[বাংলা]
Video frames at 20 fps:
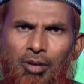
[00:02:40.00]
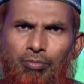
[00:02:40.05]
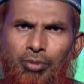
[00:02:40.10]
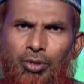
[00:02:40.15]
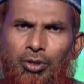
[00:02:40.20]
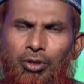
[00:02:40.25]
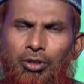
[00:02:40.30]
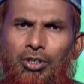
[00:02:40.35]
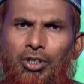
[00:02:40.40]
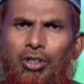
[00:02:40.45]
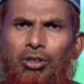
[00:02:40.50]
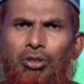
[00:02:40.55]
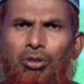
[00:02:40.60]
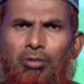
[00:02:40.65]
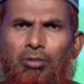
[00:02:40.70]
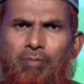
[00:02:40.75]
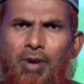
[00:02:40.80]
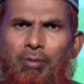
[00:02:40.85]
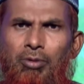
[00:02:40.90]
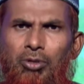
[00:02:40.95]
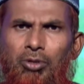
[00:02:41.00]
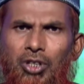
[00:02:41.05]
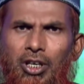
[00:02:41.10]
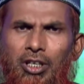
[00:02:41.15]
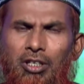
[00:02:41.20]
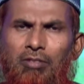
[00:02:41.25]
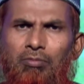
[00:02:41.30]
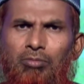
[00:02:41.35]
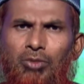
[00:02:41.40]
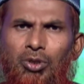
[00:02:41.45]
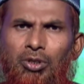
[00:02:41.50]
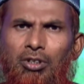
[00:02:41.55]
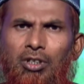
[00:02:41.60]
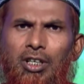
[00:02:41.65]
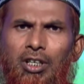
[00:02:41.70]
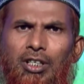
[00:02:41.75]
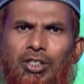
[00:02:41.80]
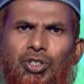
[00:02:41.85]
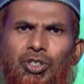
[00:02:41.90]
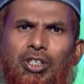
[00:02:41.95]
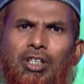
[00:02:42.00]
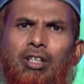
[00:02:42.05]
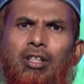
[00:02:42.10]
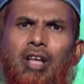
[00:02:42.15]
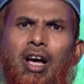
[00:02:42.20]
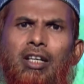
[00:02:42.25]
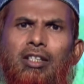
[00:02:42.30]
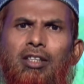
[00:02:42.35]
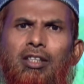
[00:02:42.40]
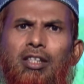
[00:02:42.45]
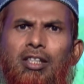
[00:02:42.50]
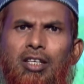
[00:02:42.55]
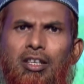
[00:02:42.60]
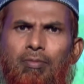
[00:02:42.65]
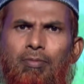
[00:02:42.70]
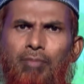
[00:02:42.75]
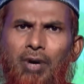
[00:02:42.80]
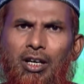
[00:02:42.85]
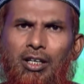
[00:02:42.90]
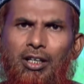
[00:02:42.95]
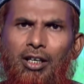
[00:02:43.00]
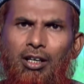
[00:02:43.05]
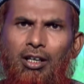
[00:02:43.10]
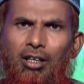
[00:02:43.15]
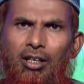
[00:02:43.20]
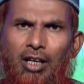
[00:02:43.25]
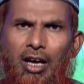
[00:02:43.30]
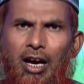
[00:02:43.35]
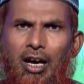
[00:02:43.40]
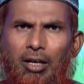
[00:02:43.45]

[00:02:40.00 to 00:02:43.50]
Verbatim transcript: প্রকৃত ব্যবসায়ী মহলে টিকে থাকতে পারেন না